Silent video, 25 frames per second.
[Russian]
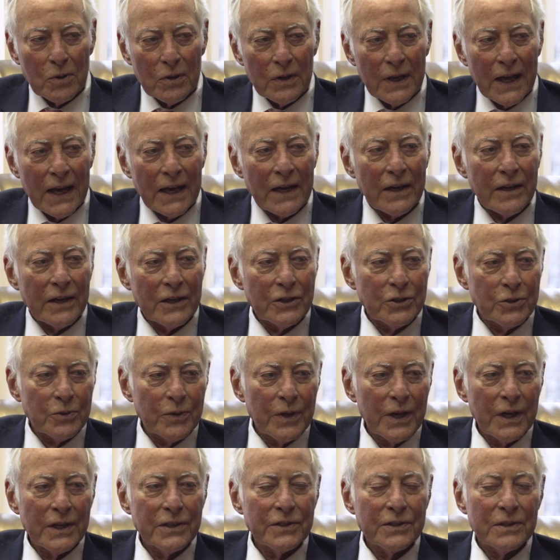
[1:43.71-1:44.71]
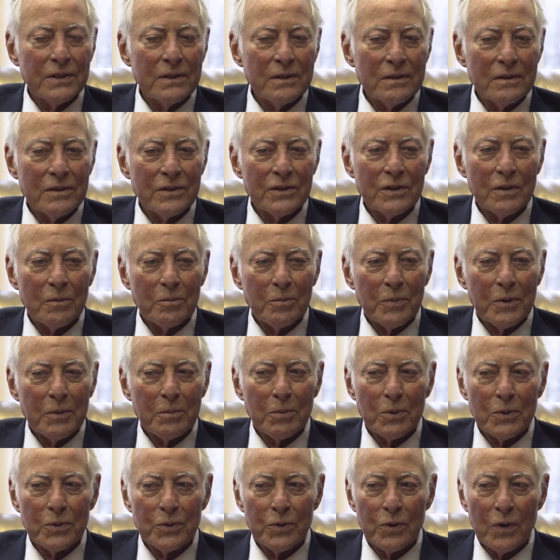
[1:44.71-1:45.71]
у кого-то
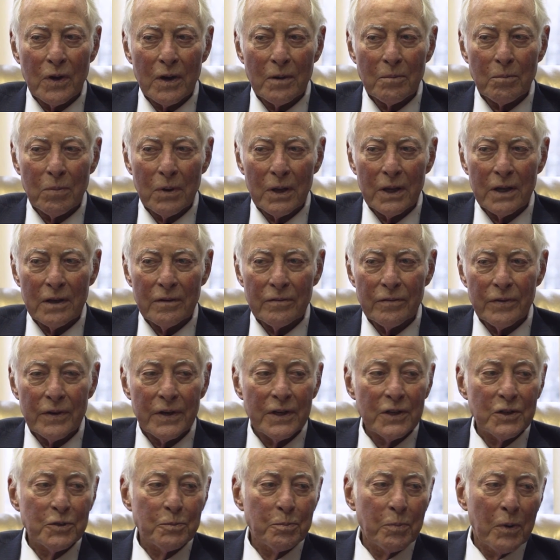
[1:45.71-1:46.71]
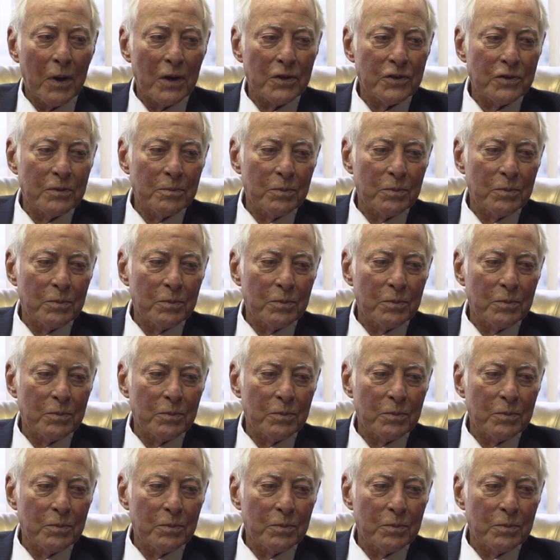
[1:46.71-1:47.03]
недостаточно образования,